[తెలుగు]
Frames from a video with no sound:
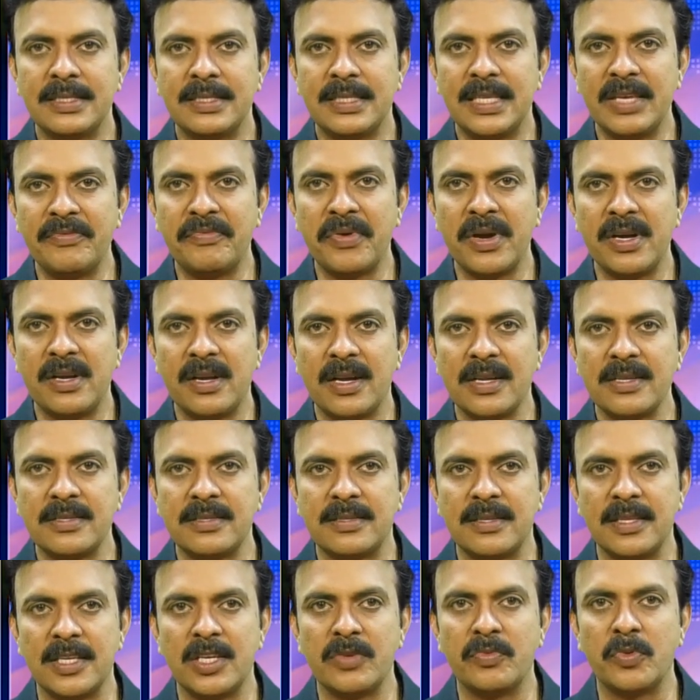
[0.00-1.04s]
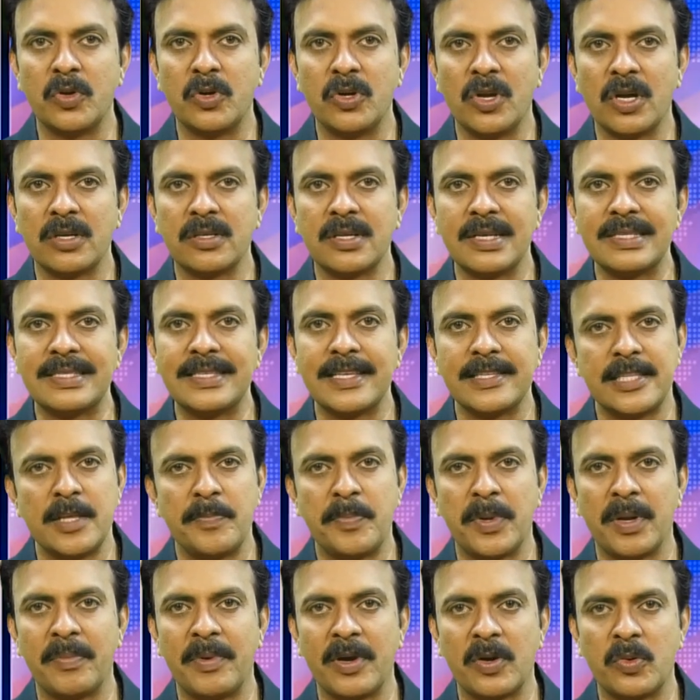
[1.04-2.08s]
సీఫా ట్రస్ట్ సీఈఓ డాక్టర్
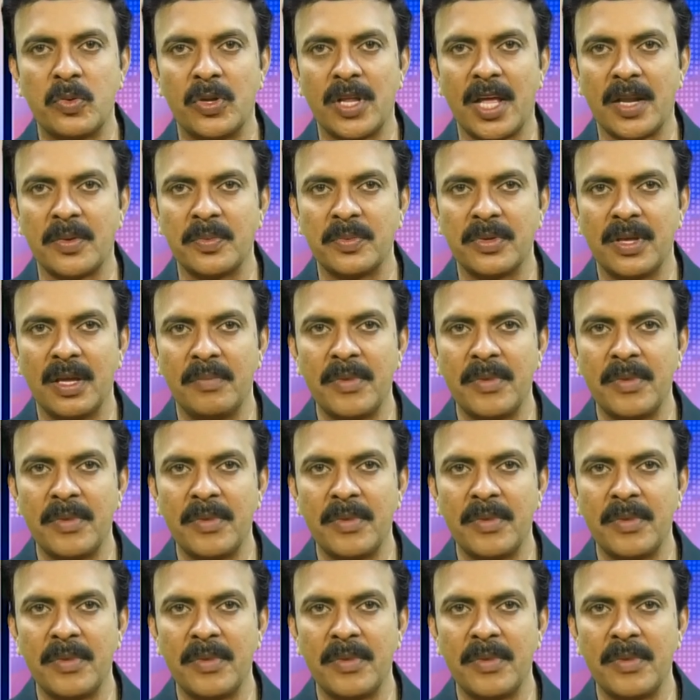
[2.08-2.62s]
శశిప్రభ కోరారు ఈ